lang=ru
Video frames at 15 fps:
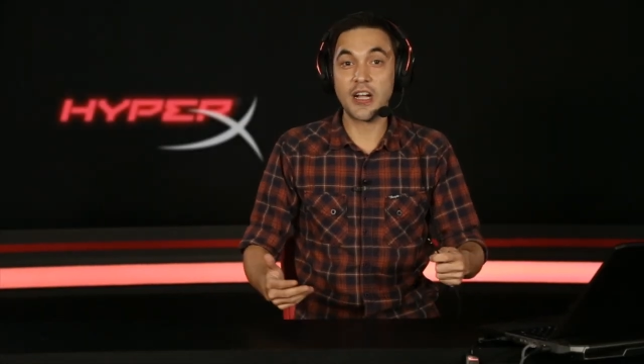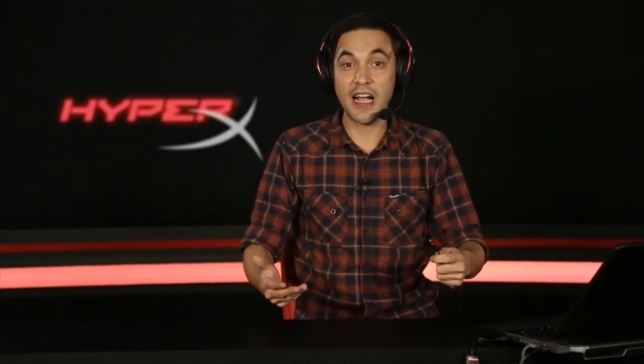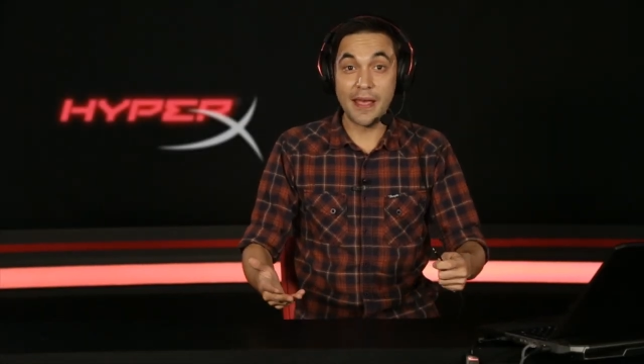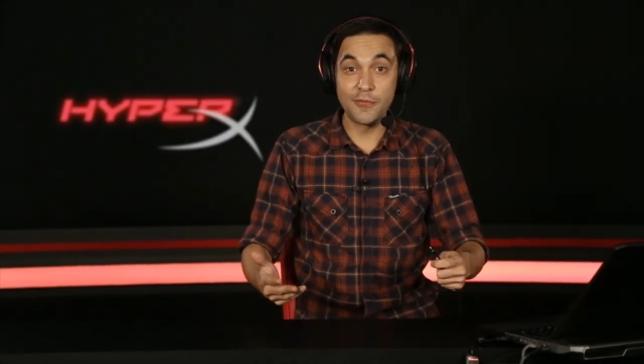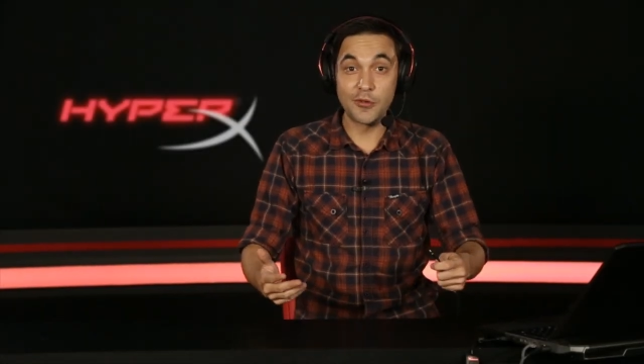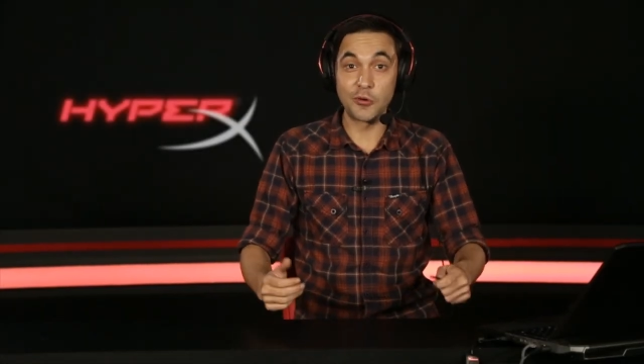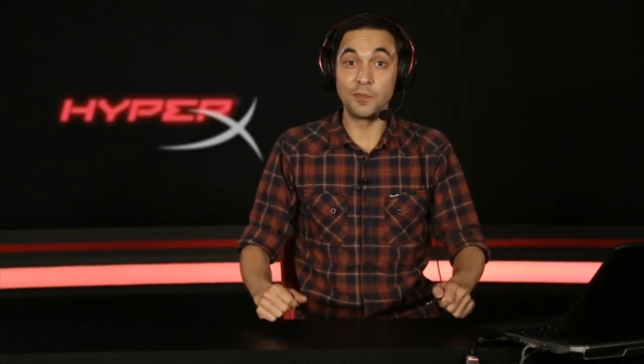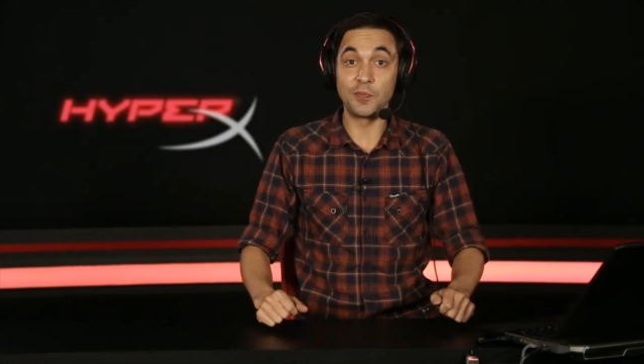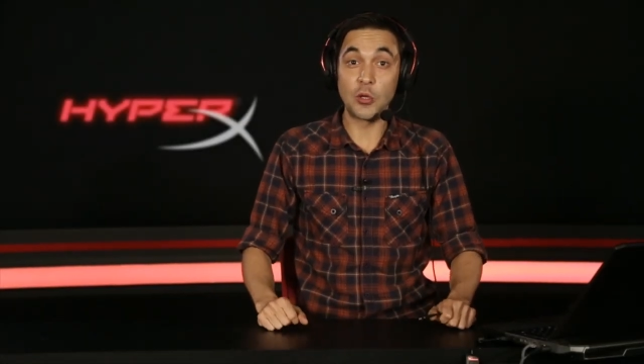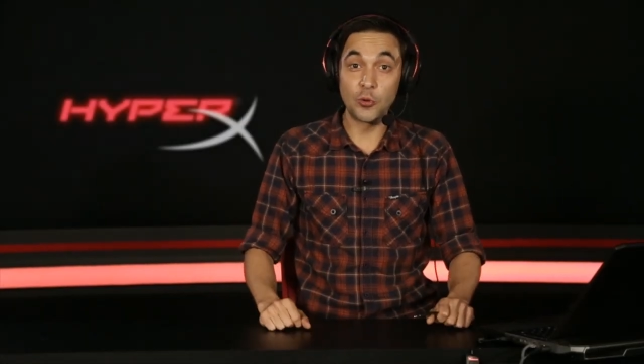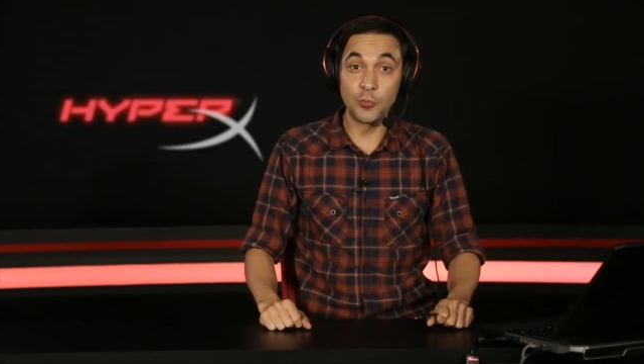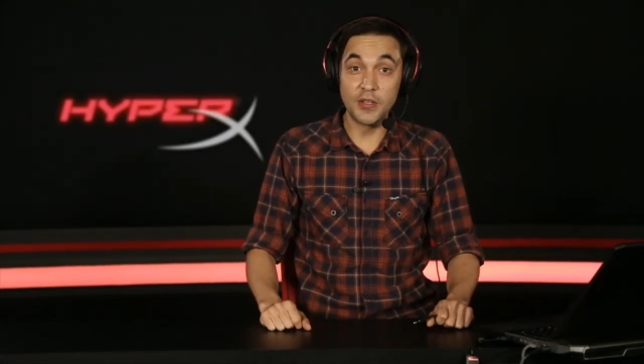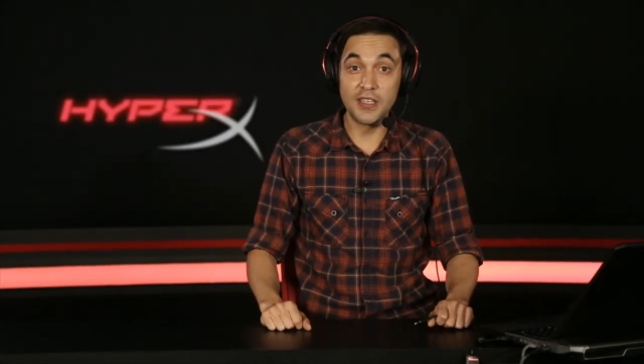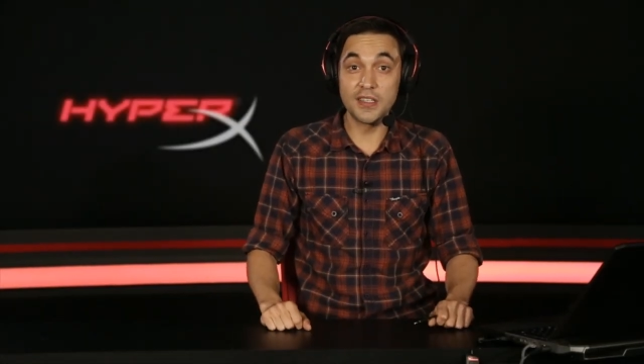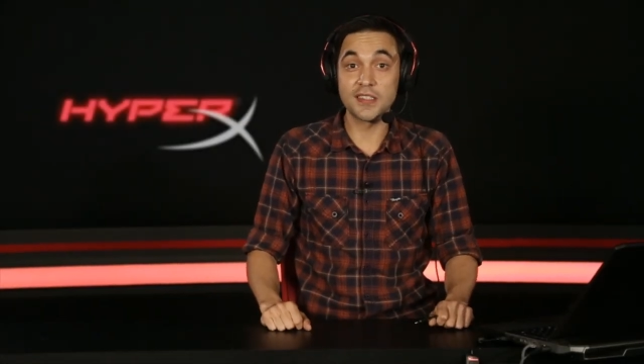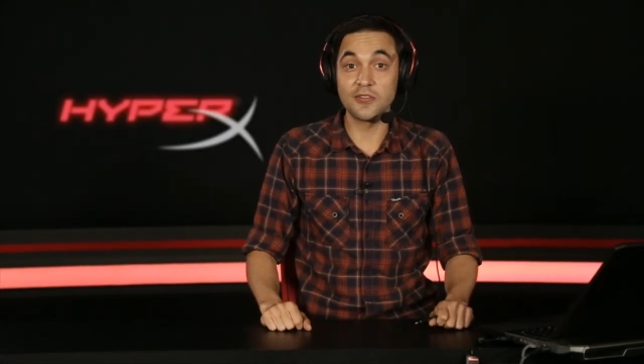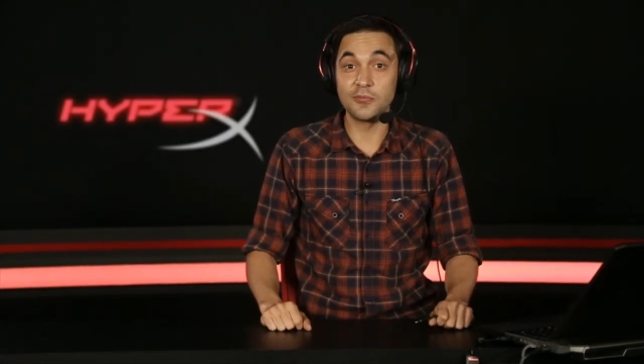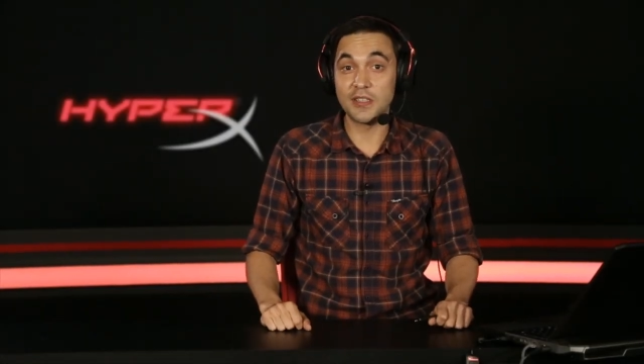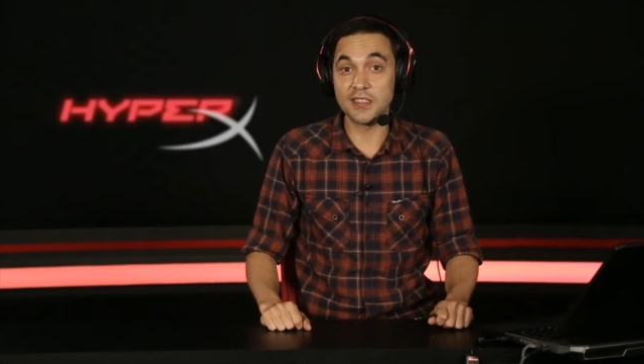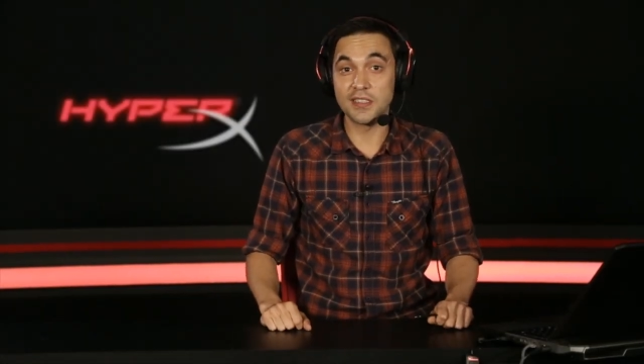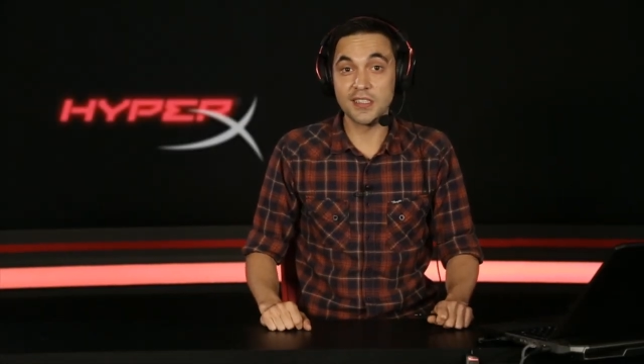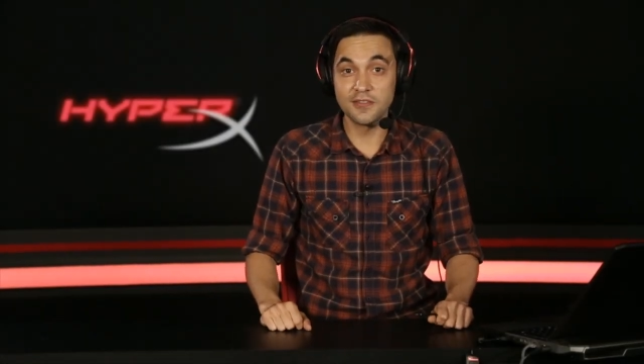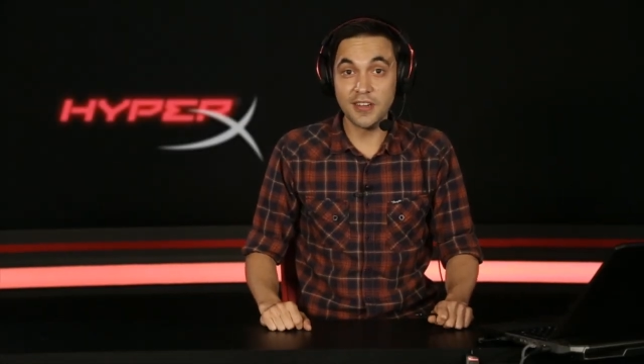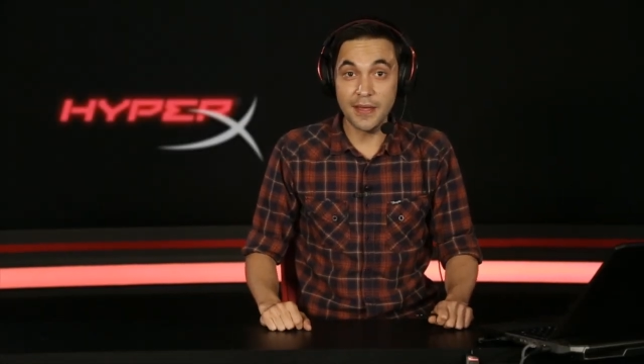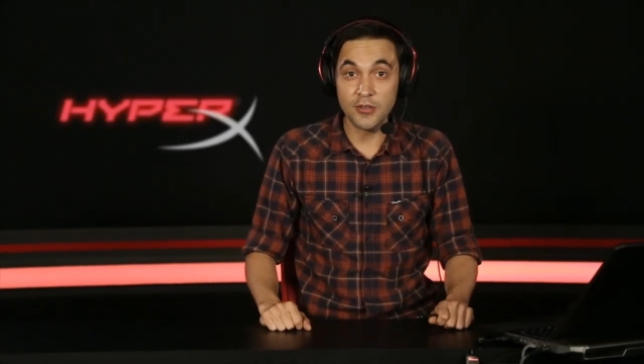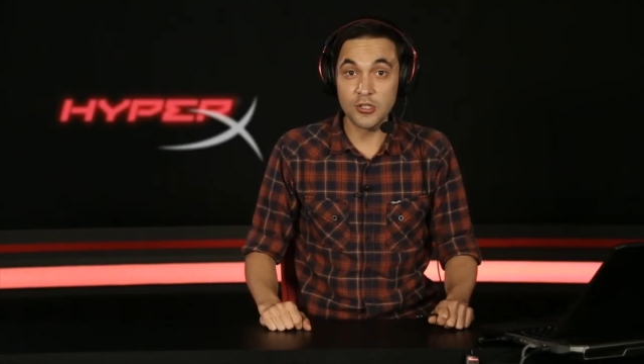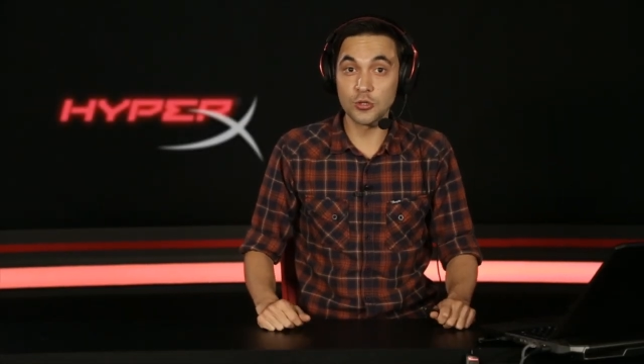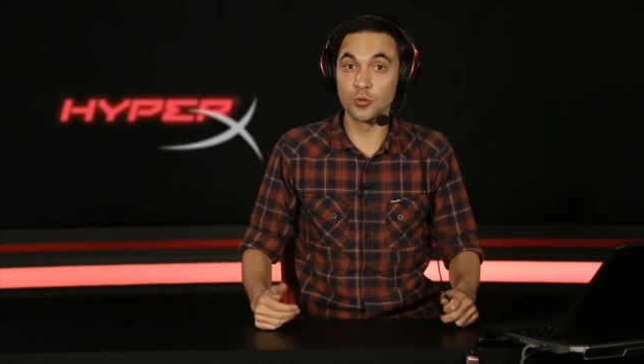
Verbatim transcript: камеру и убедиться вместе с вами,